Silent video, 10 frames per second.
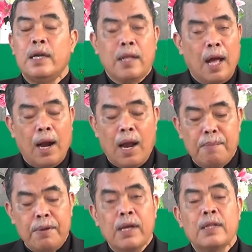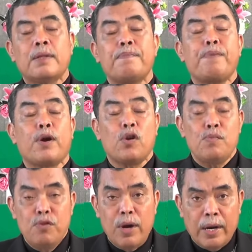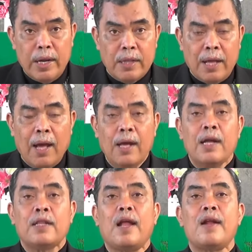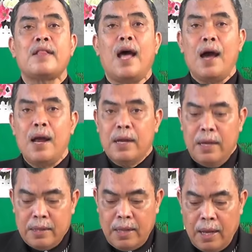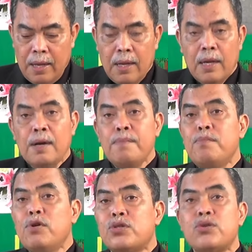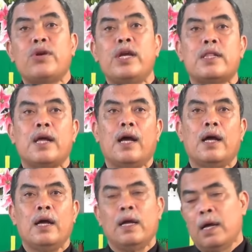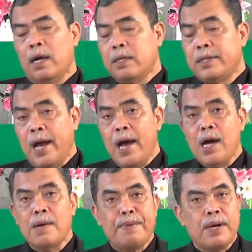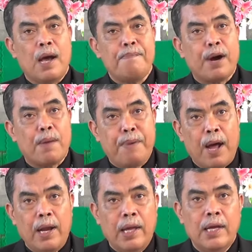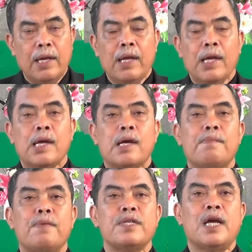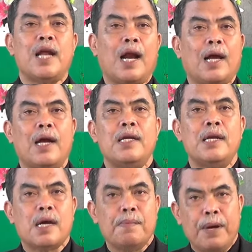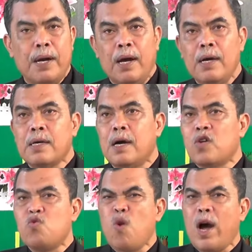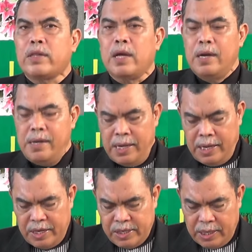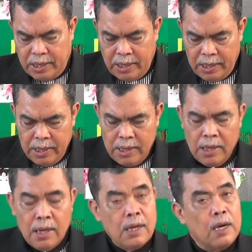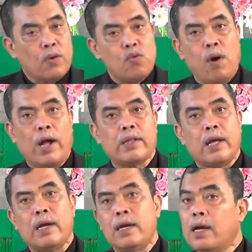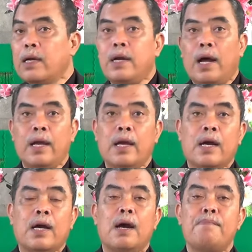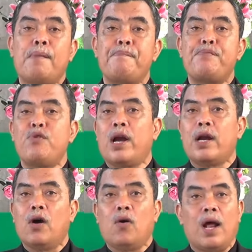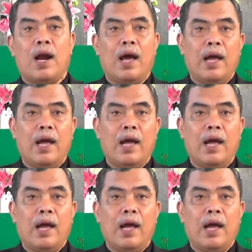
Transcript: kita alami, pergumulan kita, tantangan kita, musuh kita, jangan pernah berpaling menyandarkan diri kepada kekuatan diri sendiri, kekuatan dari kemampuan orang